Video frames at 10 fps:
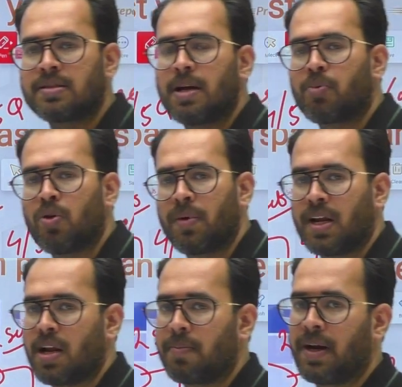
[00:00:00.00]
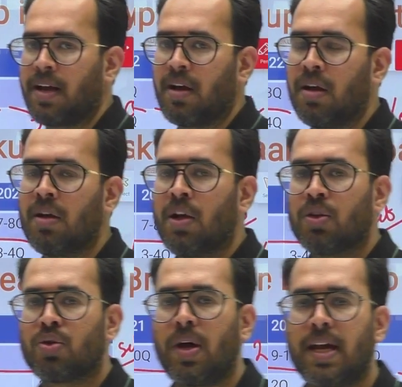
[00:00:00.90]
आपको बनाना पड़ेगा
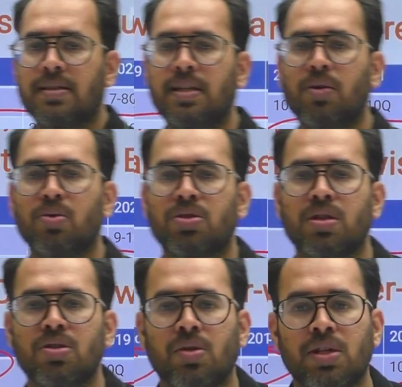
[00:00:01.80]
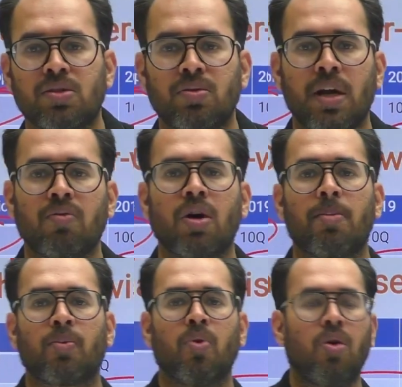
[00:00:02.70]
तो ऐसे क्वेश्चन जो है स्टूडेंट वो
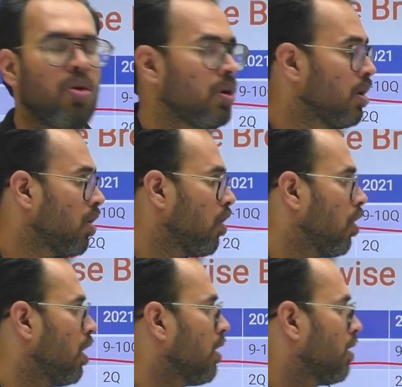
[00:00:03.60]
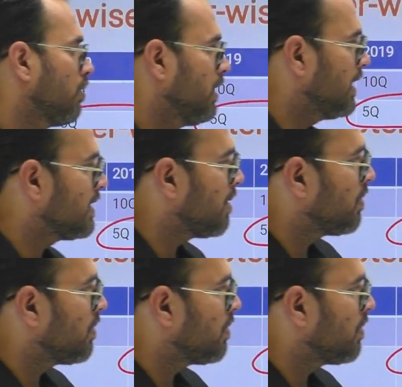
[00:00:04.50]
आपको और ये चैप्टर